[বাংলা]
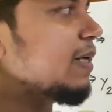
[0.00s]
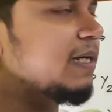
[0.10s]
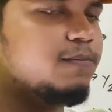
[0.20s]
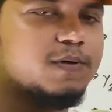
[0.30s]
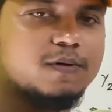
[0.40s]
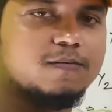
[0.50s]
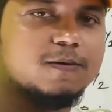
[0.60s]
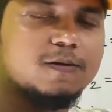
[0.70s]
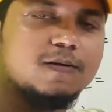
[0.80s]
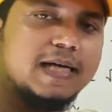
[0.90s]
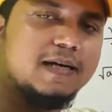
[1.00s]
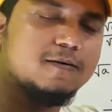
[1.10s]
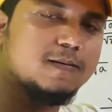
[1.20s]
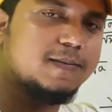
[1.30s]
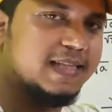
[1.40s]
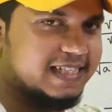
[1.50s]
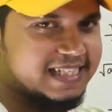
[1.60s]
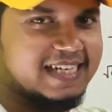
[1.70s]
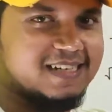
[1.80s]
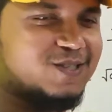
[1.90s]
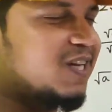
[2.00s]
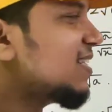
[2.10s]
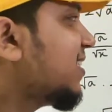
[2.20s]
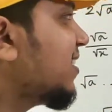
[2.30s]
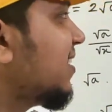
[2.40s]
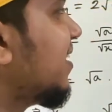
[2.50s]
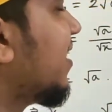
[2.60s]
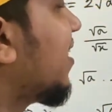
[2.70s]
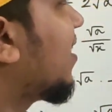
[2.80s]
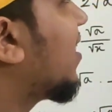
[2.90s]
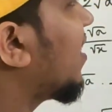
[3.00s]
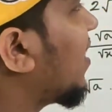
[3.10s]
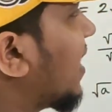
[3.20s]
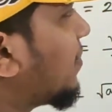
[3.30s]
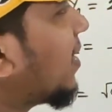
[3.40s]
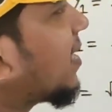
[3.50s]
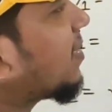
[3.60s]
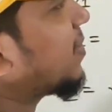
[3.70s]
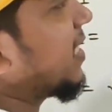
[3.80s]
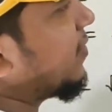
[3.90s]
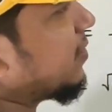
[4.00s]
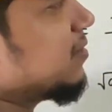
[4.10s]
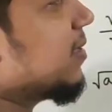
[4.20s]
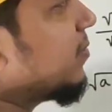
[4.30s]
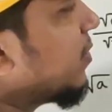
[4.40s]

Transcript: ইনপুট করব তখন এরকম আমাদের চেহারা চলে আসে এবার আমরা কি করতে পারি